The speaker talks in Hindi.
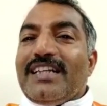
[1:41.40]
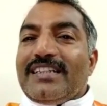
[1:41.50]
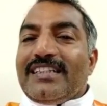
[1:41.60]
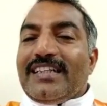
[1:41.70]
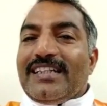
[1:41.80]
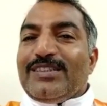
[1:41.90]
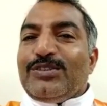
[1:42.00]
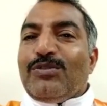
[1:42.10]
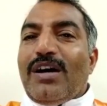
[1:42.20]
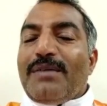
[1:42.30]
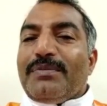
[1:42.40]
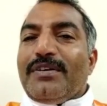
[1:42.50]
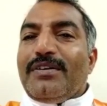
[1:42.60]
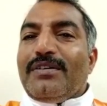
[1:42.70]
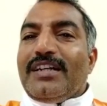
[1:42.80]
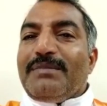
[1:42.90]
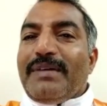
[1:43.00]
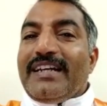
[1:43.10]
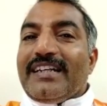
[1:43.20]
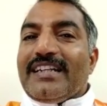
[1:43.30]
जाती हैं जो आपको
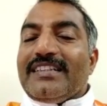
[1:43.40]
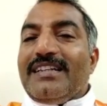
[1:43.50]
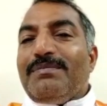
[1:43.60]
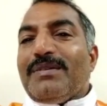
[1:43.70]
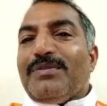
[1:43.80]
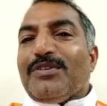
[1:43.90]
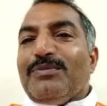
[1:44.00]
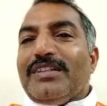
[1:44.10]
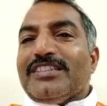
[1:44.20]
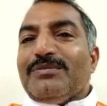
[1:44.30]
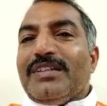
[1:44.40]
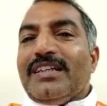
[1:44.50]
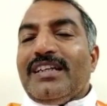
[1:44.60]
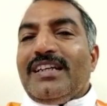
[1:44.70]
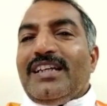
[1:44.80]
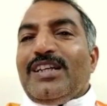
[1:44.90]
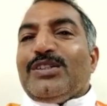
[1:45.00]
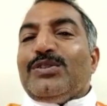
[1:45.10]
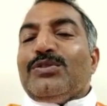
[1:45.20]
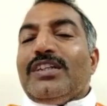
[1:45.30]
डिपेंड करती हैं परफॉर्मेंस में
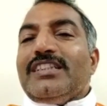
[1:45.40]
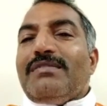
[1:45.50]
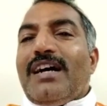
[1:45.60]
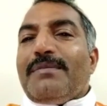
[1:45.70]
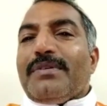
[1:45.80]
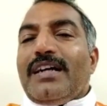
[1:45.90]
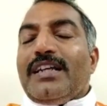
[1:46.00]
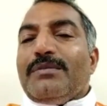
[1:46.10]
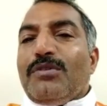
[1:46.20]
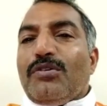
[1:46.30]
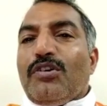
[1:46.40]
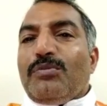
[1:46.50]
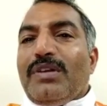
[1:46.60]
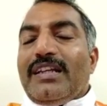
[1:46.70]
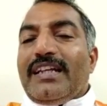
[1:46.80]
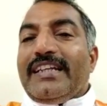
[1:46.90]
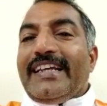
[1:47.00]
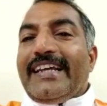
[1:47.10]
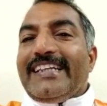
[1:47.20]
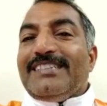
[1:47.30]
क्योंकि जब आपका हीमोग्लोबिन यानी
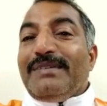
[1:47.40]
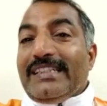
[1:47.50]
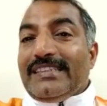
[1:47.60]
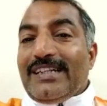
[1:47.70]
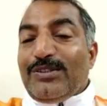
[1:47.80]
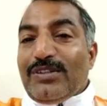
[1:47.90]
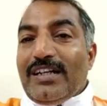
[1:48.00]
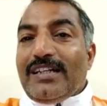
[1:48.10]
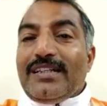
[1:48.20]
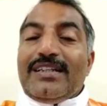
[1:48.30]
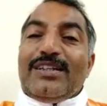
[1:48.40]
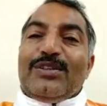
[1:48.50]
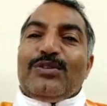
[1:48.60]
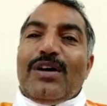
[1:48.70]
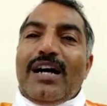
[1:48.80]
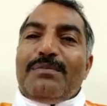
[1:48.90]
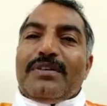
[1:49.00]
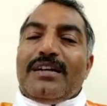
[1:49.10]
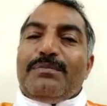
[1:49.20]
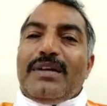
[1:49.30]
कि एच अच्छा होगा तो
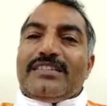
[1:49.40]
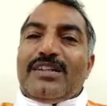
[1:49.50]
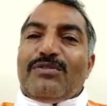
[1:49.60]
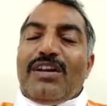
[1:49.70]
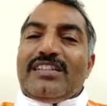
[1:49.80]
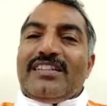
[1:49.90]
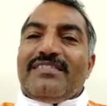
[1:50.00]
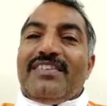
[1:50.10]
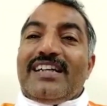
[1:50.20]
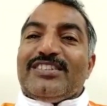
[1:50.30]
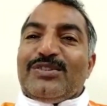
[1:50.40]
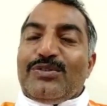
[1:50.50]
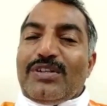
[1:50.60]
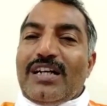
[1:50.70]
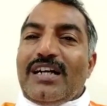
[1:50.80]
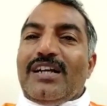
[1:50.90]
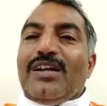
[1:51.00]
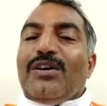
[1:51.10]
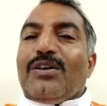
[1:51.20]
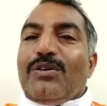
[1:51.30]
आपका ब्लड सर्कुलेशन फास्ट होगा
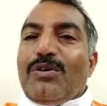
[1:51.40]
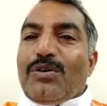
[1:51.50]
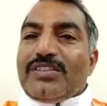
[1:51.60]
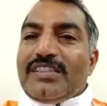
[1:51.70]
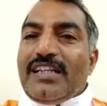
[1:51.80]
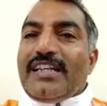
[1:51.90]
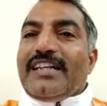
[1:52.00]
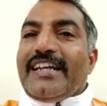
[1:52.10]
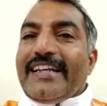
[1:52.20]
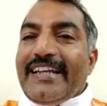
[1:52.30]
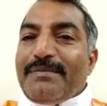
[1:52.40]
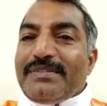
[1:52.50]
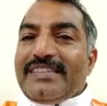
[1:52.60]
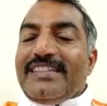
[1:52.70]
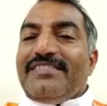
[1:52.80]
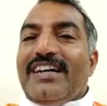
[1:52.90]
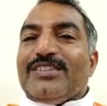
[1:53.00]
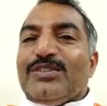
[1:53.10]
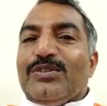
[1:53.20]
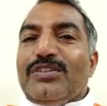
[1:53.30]
और ऑक्सीजन इनटेक कैपेसिटी
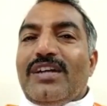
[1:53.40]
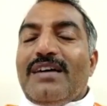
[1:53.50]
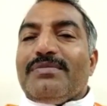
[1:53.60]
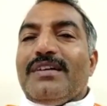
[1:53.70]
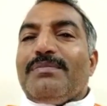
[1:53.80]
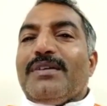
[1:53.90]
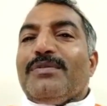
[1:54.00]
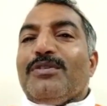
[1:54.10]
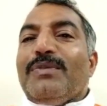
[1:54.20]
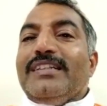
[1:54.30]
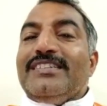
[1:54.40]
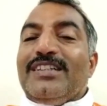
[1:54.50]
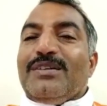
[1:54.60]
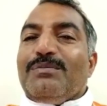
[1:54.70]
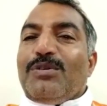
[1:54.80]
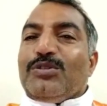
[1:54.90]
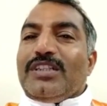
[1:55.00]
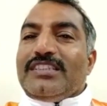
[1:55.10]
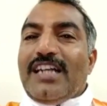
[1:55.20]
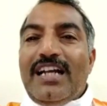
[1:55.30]
फास्ट होगी तो आपका परफॉर्मेंस
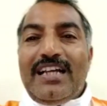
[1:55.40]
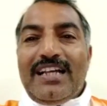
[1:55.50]
बहुत अच्छा